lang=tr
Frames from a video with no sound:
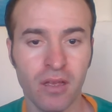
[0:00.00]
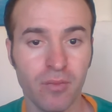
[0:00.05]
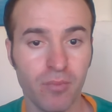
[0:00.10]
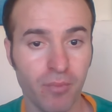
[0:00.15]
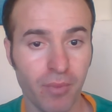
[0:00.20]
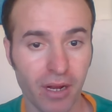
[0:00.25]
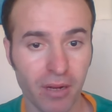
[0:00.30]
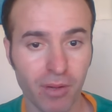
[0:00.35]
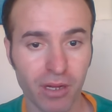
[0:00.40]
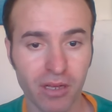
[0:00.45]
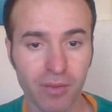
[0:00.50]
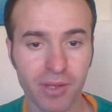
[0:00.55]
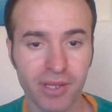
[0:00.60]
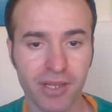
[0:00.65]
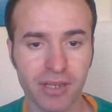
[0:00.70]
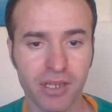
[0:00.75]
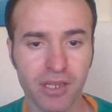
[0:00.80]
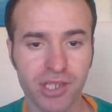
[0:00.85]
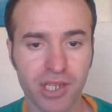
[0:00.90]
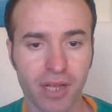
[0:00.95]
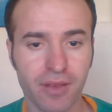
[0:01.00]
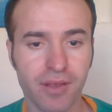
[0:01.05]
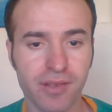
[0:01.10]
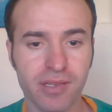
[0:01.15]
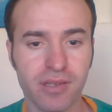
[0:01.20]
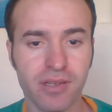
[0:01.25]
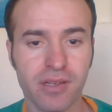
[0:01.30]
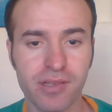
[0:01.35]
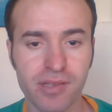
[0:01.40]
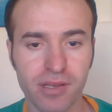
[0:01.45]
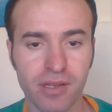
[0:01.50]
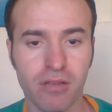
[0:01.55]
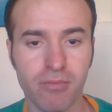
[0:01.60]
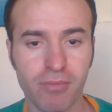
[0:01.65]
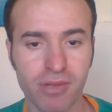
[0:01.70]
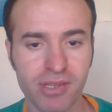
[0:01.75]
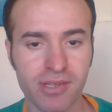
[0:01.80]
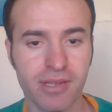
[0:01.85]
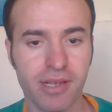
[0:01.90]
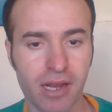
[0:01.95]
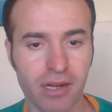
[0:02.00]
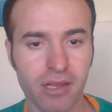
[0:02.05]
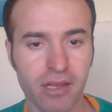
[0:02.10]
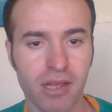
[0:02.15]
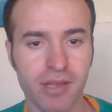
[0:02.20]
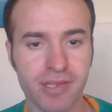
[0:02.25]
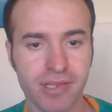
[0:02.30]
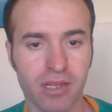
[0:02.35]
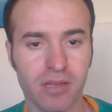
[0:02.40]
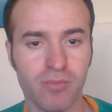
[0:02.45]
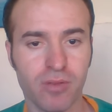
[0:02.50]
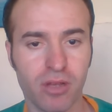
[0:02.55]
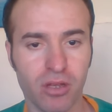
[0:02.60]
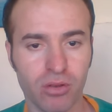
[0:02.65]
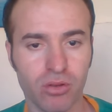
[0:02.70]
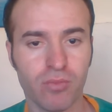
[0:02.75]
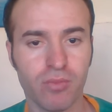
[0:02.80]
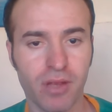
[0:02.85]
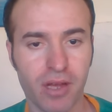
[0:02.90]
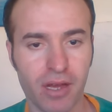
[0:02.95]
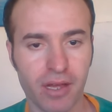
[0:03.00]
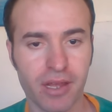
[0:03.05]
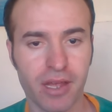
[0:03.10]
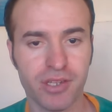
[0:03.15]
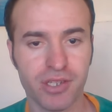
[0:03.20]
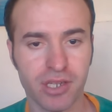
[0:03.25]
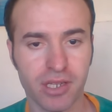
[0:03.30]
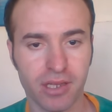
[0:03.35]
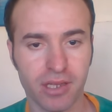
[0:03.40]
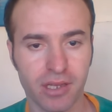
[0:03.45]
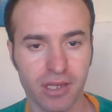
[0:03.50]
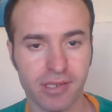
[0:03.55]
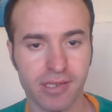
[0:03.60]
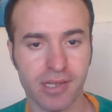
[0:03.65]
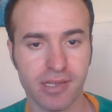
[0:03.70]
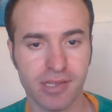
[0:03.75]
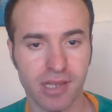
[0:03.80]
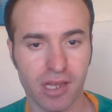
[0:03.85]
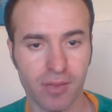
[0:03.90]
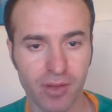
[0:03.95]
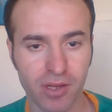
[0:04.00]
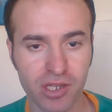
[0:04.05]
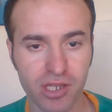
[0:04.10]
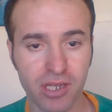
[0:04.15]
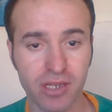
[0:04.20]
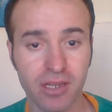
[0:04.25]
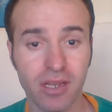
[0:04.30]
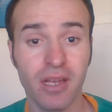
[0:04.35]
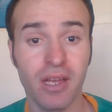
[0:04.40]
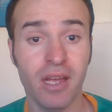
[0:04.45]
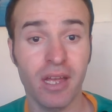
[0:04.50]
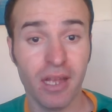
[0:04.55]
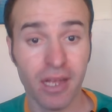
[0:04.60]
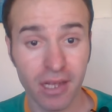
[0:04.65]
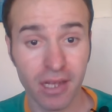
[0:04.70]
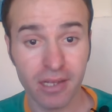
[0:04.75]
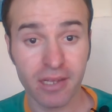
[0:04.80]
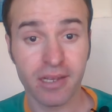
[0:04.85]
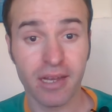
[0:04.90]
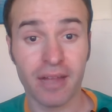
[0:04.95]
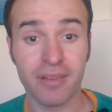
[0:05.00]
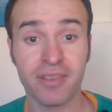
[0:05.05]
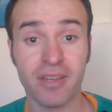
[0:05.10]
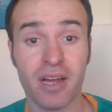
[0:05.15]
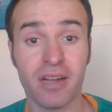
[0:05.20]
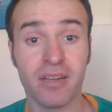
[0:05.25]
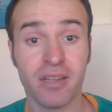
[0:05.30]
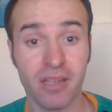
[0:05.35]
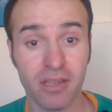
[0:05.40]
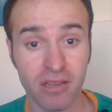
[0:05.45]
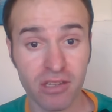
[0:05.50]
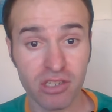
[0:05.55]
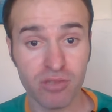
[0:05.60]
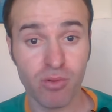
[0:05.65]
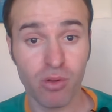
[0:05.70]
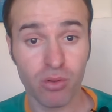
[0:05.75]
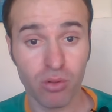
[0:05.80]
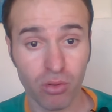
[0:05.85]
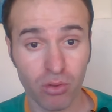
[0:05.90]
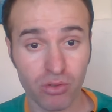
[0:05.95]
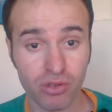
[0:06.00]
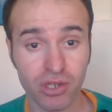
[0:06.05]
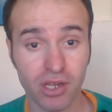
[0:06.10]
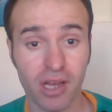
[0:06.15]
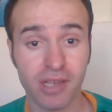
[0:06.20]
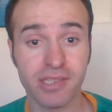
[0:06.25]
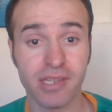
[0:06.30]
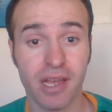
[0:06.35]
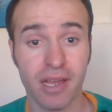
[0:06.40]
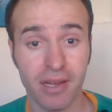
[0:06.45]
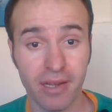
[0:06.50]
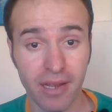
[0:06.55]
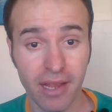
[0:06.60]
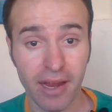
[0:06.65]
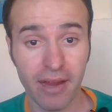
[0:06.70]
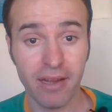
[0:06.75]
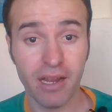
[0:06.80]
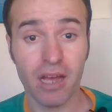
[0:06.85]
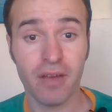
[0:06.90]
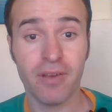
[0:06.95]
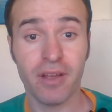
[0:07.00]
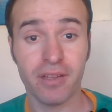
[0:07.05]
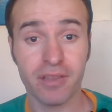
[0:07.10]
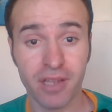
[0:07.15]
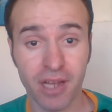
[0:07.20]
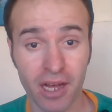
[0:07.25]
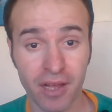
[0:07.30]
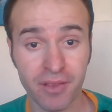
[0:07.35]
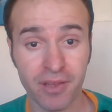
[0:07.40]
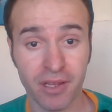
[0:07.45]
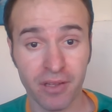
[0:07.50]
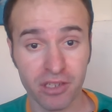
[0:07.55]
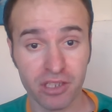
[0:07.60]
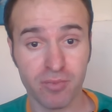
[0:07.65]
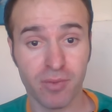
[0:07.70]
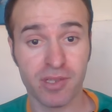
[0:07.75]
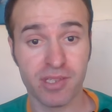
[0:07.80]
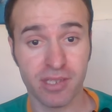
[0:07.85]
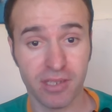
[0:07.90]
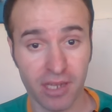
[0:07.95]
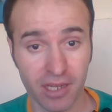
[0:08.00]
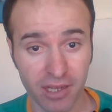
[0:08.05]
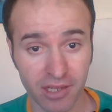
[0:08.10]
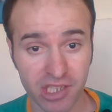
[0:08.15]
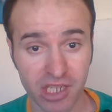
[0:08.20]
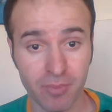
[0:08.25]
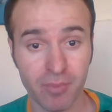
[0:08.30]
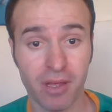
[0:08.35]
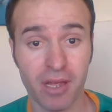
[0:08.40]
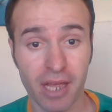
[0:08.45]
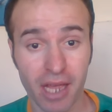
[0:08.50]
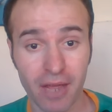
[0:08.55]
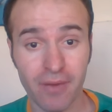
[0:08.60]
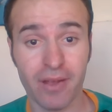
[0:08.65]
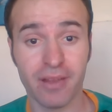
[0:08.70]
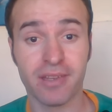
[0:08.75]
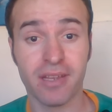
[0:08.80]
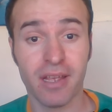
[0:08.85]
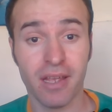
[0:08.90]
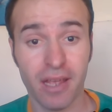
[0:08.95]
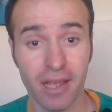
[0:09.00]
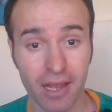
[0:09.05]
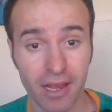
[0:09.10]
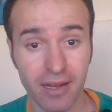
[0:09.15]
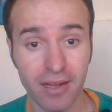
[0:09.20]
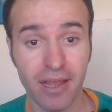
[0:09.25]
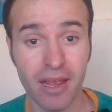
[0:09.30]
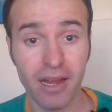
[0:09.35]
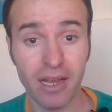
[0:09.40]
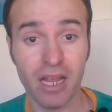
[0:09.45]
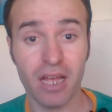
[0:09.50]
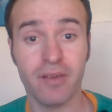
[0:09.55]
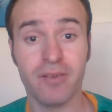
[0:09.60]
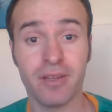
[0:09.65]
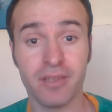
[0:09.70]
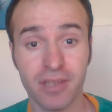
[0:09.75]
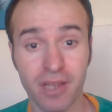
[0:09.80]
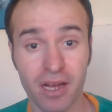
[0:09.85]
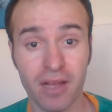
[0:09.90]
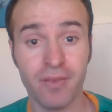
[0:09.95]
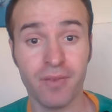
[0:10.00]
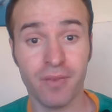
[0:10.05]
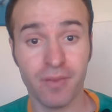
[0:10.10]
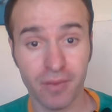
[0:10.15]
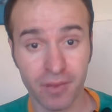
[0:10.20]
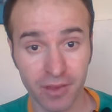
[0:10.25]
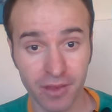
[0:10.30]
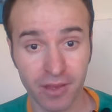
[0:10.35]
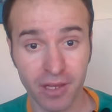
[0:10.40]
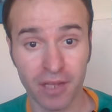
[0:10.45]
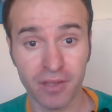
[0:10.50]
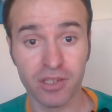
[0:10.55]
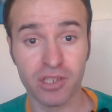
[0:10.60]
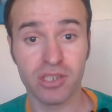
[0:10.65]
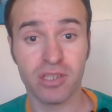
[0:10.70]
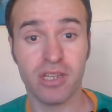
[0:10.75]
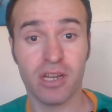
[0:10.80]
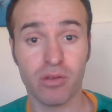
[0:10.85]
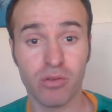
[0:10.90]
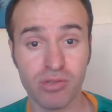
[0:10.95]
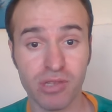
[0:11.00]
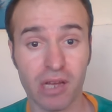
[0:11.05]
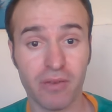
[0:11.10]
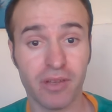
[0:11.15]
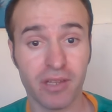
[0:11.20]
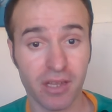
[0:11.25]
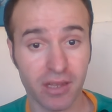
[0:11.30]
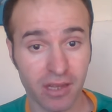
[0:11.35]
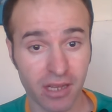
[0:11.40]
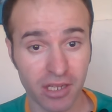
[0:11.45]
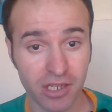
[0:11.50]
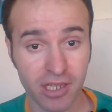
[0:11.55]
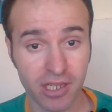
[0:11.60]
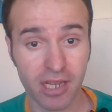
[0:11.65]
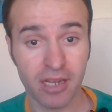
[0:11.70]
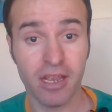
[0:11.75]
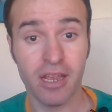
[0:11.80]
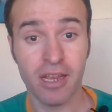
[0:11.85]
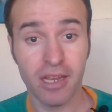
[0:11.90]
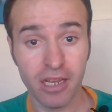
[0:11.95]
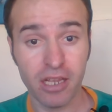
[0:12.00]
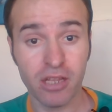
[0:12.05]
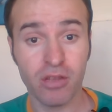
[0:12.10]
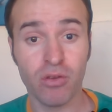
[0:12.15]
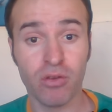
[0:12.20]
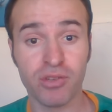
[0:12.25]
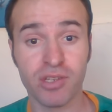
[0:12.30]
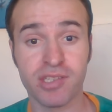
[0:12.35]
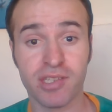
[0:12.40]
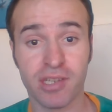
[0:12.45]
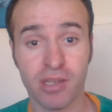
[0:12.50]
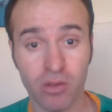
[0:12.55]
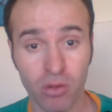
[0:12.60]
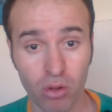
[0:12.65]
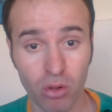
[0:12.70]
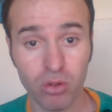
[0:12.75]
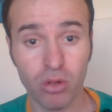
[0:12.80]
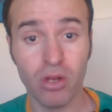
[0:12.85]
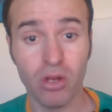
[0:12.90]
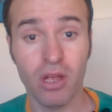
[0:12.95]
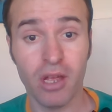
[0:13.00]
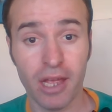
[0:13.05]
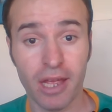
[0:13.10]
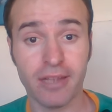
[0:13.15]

Merhaba kıymetli arkadaşlar nasılsınız? İyi misiniz? Herkes kalın bekliyorum daha geniş kitleye seslenmek için. Gaddar 7. bölüm konuşacağız. Leyla ve Dağ'ın tanışmasını anlatacağım. Evet e, Leyla ve Dağ'ın tanıştılar. Güzel vakit geçtiler. İlk öncesinde ne oldu?